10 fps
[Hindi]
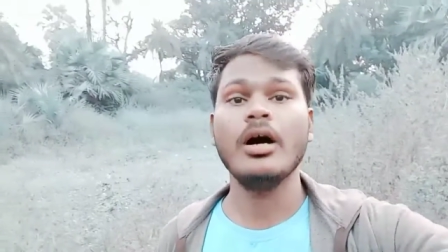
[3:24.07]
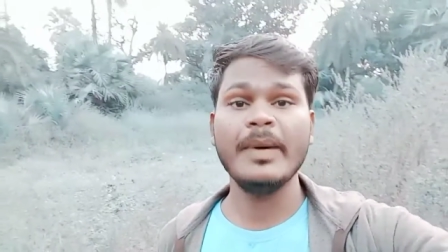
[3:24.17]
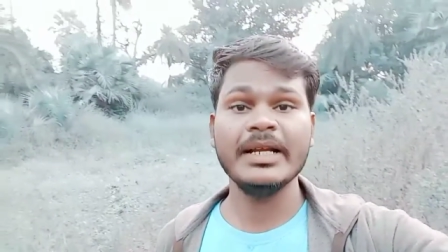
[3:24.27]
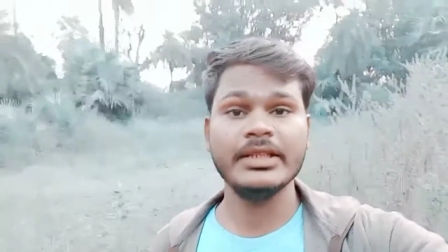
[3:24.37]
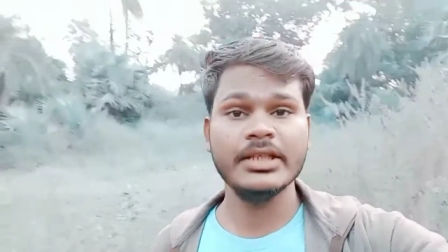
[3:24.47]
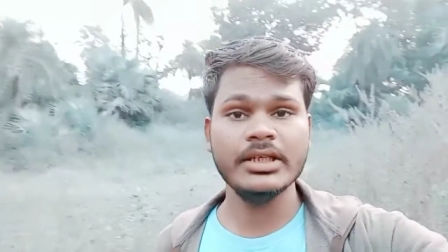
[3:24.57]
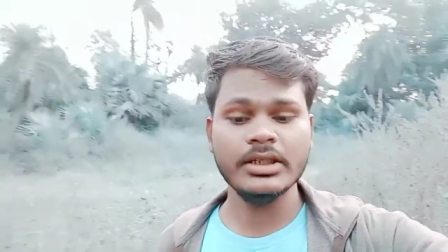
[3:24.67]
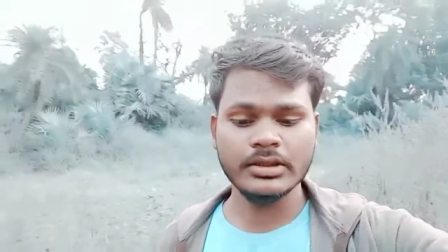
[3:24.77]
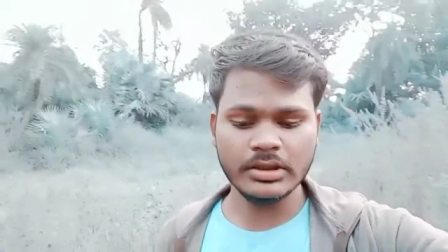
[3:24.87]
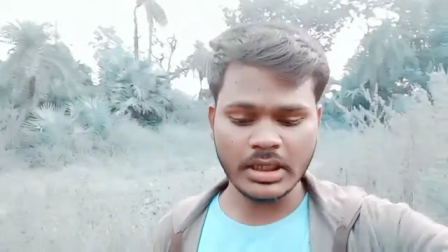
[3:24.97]
बात यह
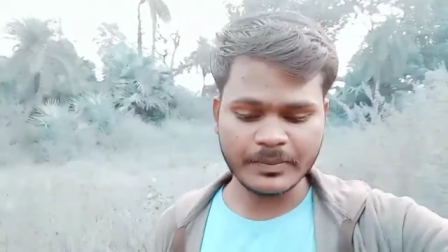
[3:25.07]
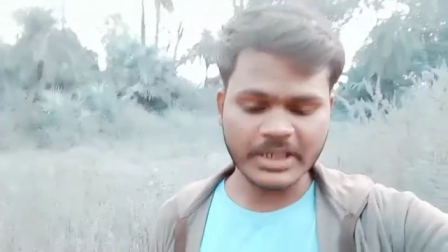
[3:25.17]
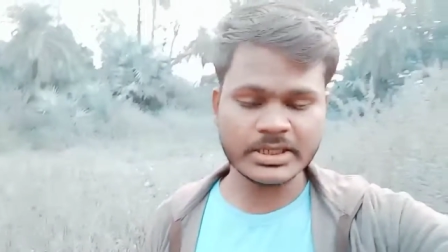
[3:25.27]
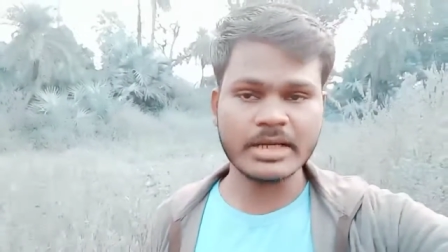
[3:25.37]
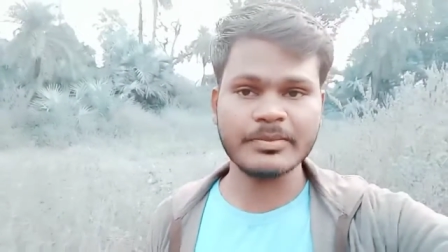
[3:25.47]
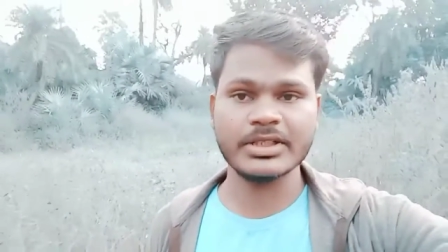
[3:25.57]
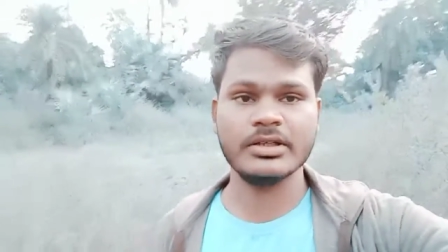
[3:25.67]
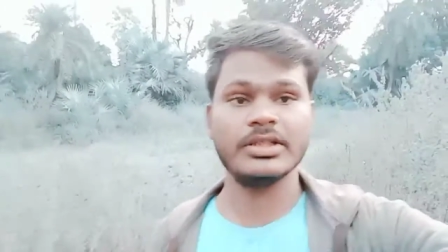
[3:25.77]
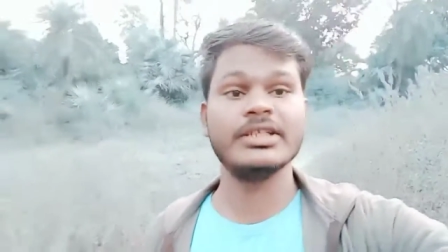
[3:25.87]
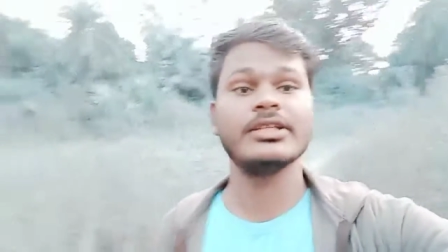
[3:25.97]
है कि आपका एग्ज़ाम कैसे
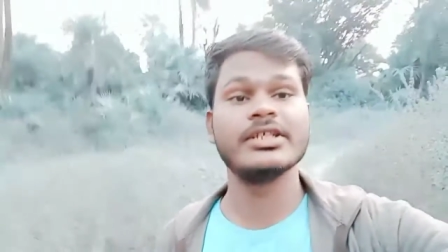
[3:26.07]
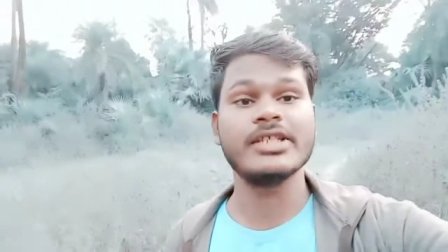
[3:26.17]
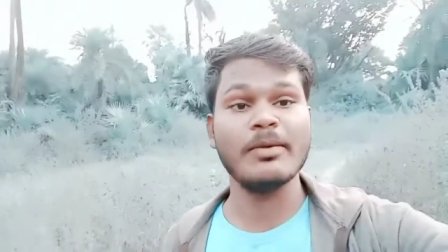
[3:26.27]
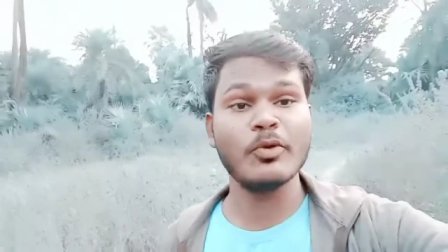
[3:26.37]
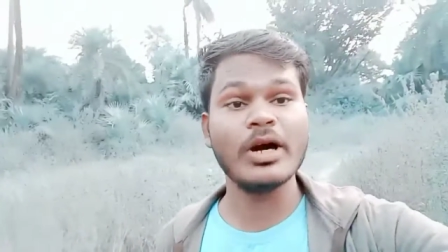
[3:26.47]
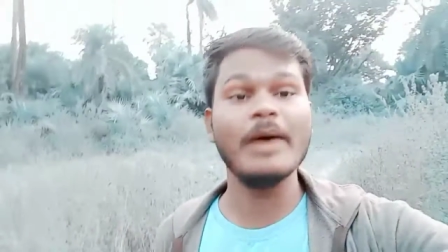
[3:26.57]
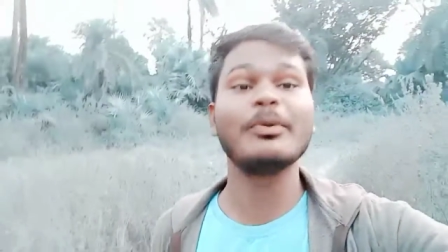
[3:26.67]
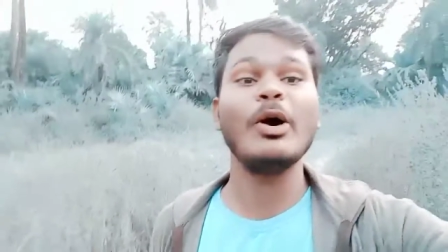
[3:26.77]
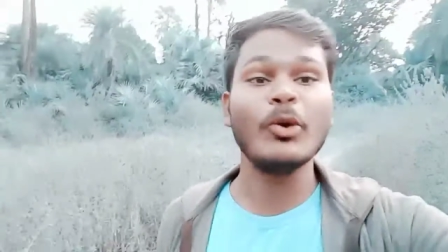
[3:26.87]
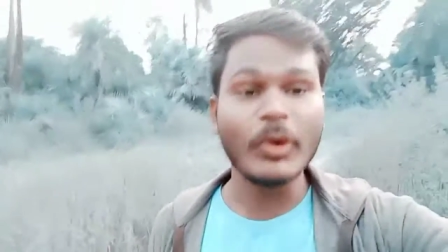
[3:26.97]
एग्ज़ाम होगा
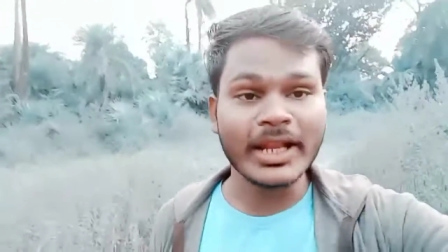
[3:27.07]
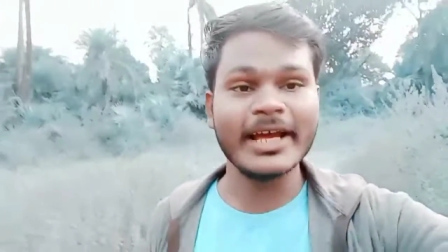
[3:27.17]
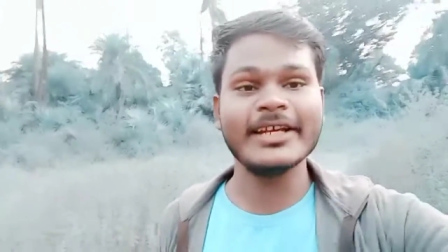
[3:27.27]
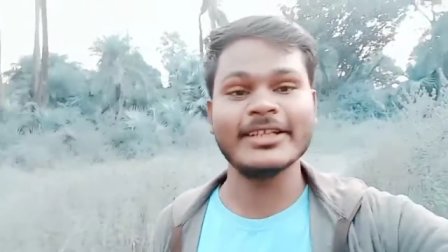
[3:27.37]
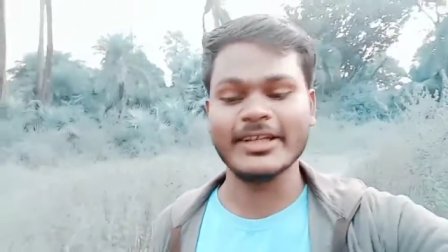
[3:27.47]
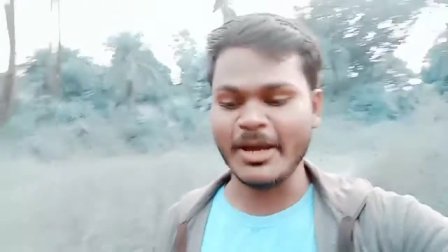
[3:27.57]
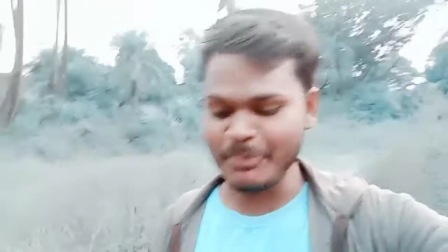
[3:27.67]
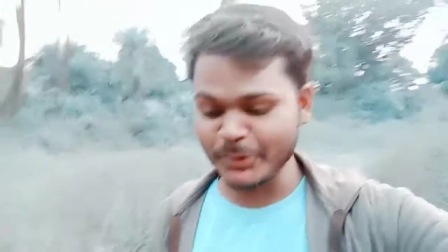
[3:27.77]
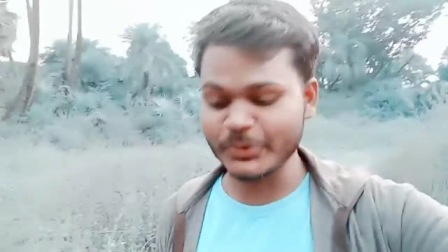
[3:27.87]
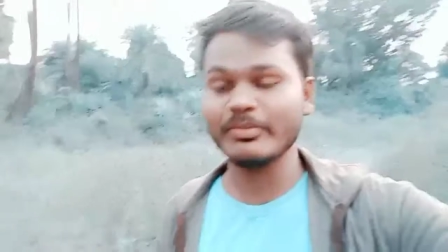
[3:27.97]
आपका ऑनलाइन
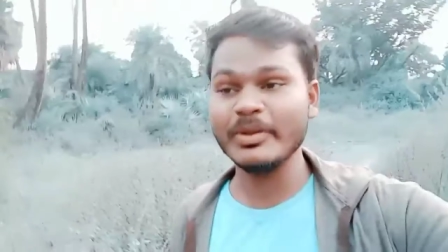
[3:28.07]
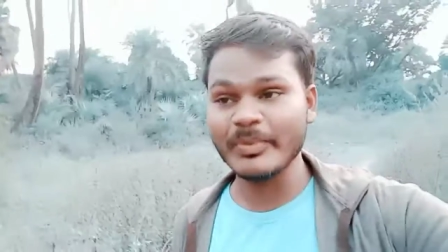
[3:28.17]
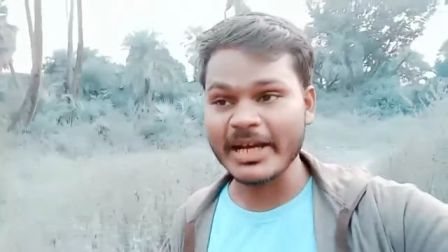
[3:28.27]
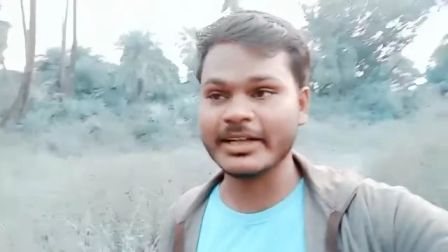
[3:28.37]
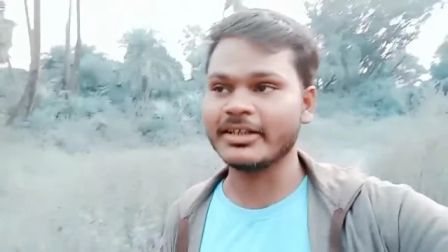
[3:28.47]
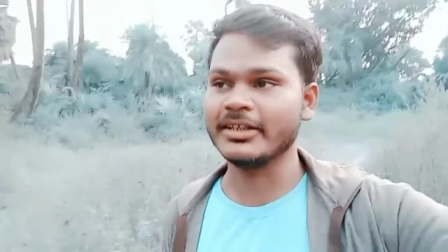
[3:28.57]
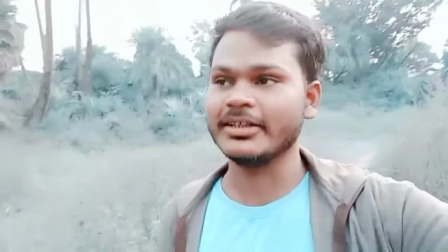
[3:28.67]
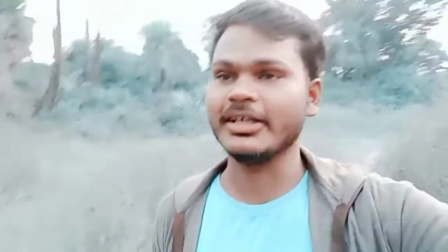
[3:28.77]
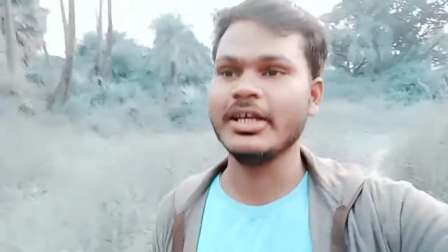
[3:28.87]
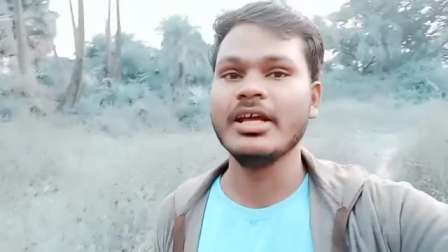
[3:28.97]
कंप्यूटर पर बैठ
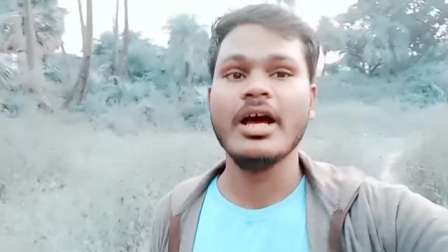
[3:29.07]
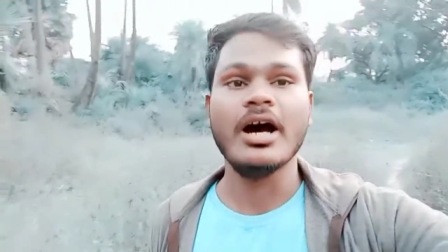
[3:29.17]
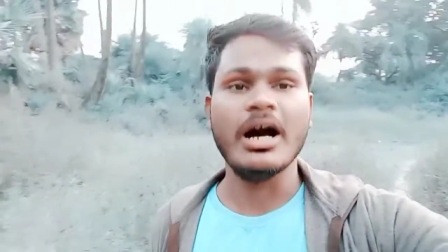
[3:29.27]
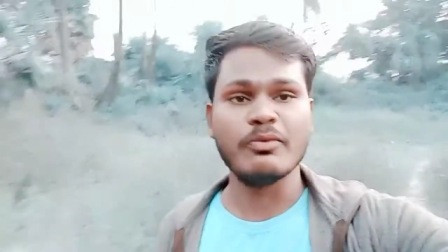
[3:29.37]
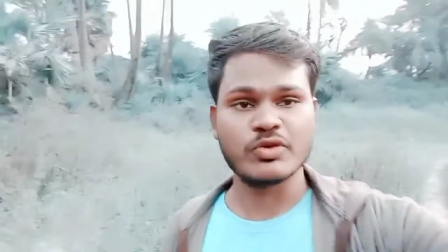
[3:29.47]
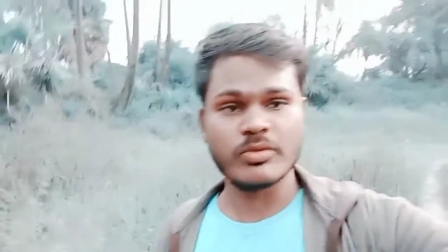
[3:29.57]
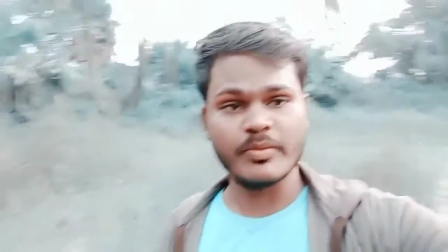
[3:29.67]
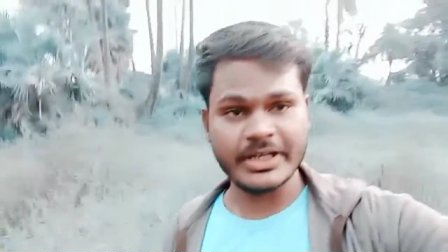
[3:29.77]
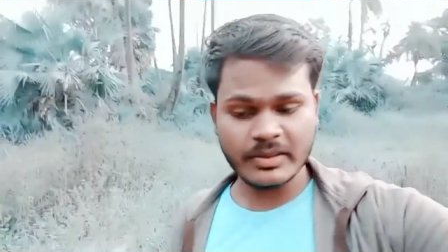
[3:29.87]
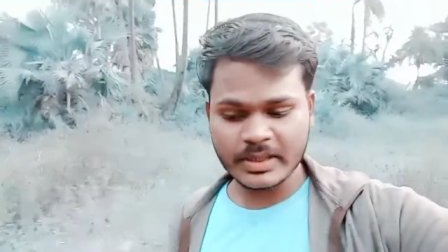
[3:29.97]
करके आप उसमें
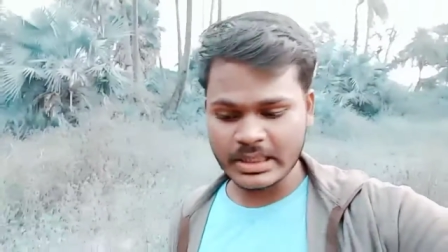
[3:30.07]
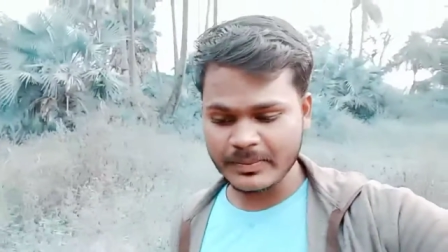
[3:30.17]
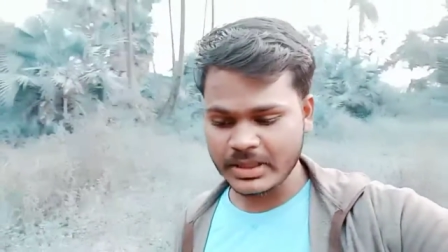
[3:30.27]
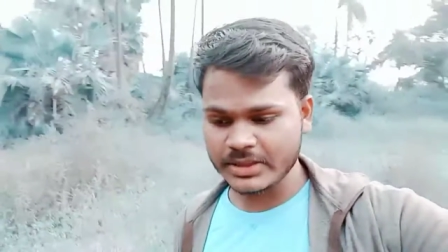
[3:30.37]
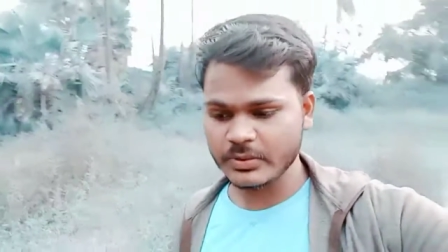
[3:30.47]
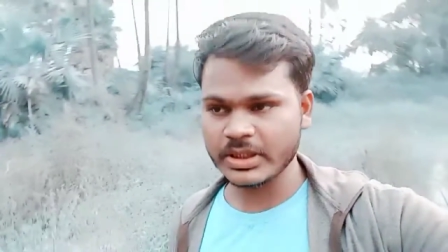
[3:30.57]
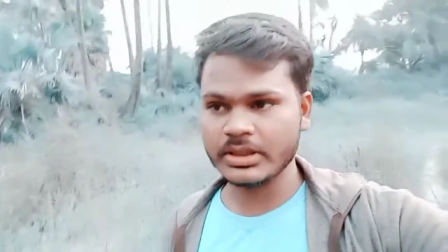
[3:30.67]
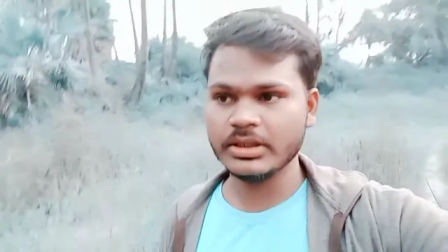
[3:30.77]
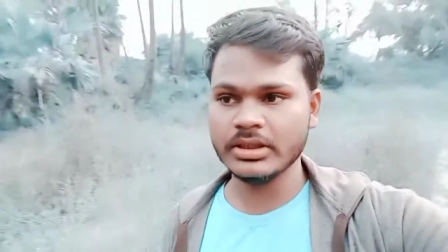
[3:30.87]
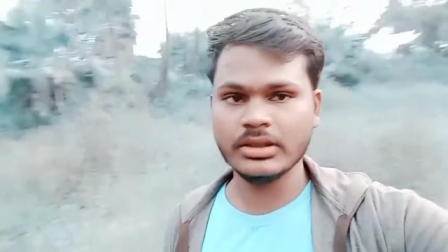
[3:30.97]
बैठने के बाद आपका जो है कि